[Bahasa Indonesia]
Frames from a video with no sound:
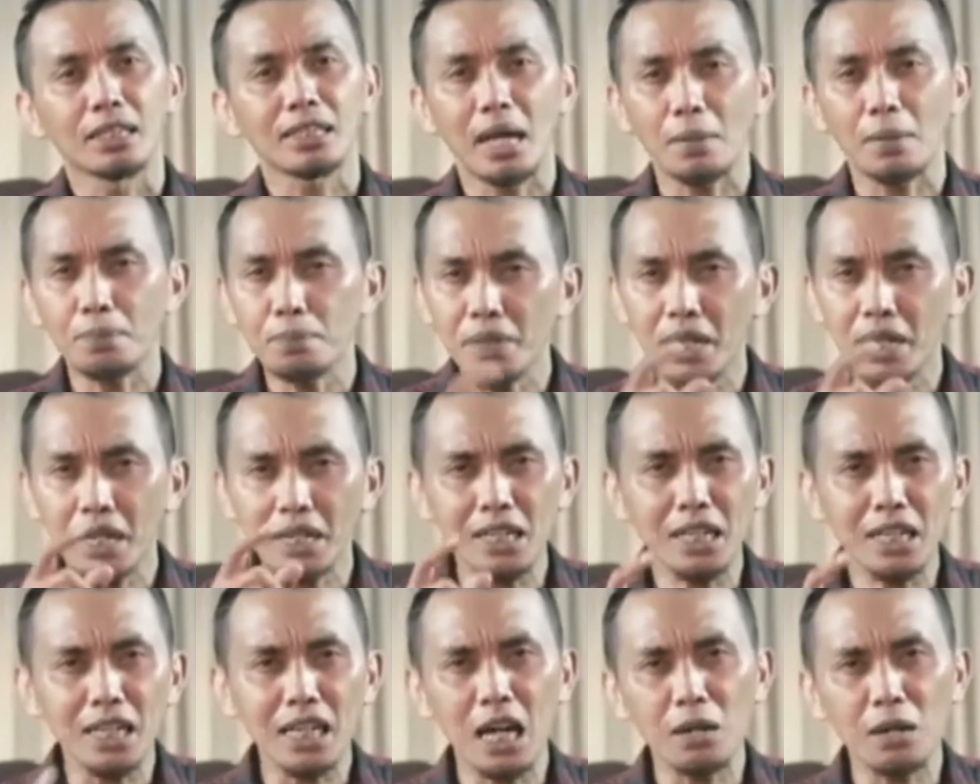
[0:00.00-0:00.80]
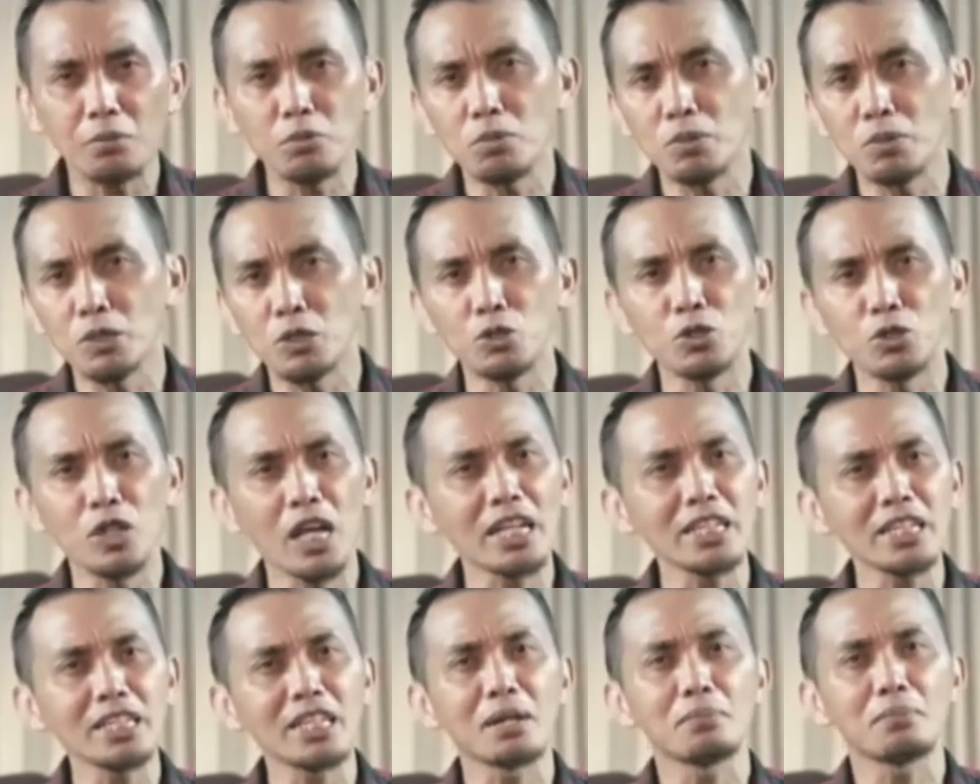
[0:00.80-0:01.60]
Tapi karena kamu
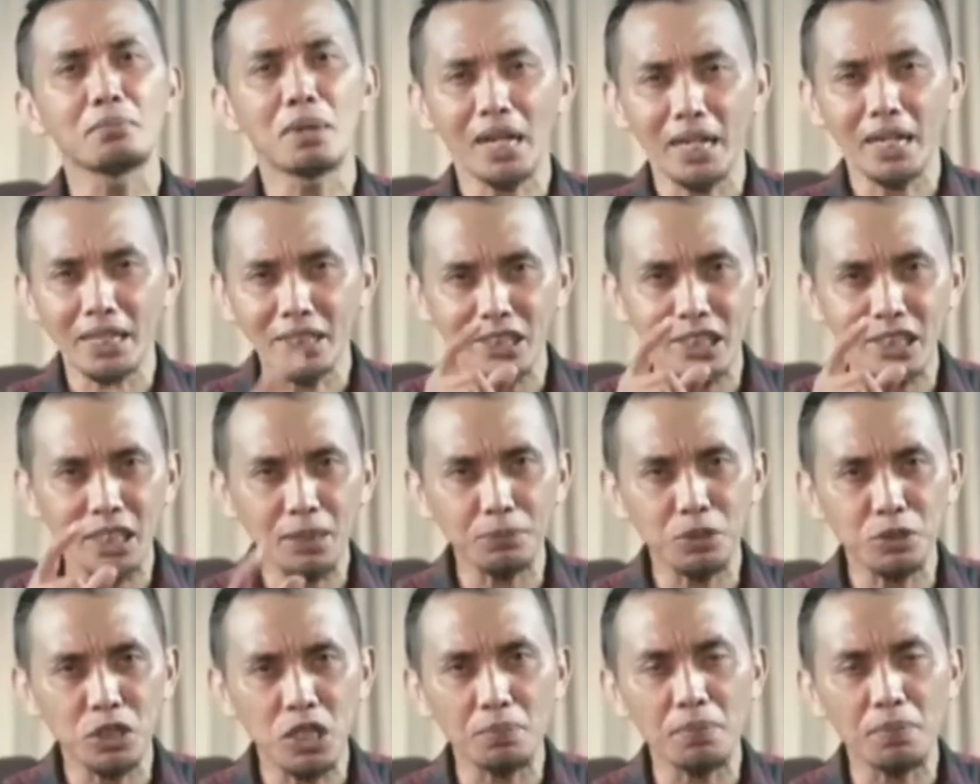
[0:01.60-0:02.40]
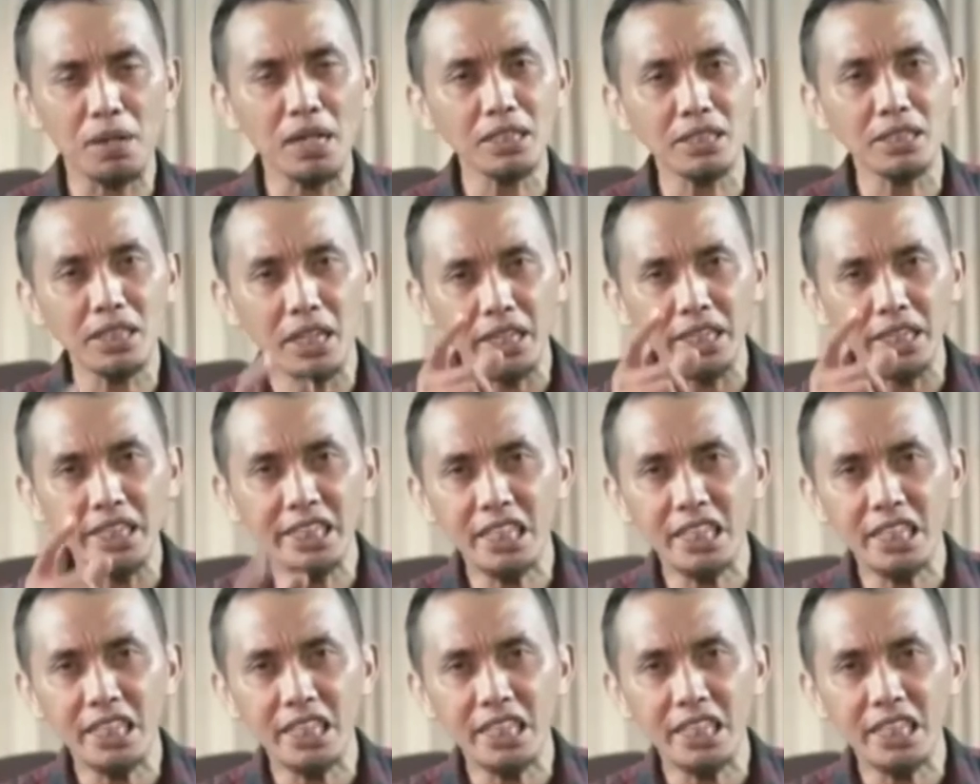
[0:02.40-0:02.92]
menundanya, maka siap-siap aja